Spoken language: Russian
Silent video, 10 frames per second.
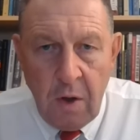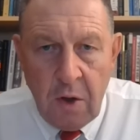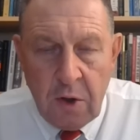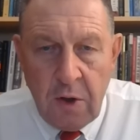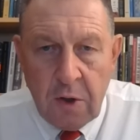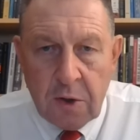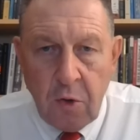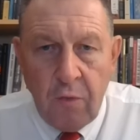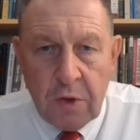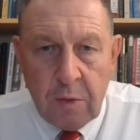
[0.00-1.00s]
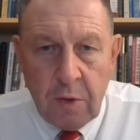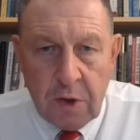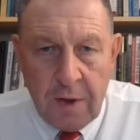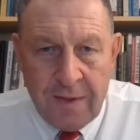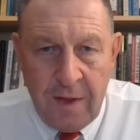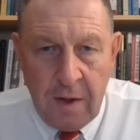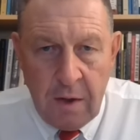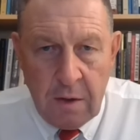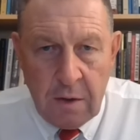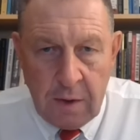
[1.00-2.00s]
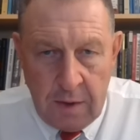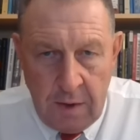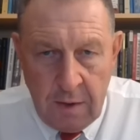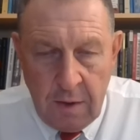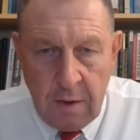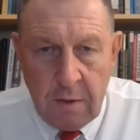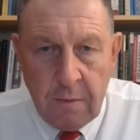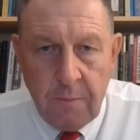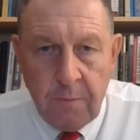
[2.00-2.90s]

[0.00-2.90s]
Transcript: Из них 181 ракета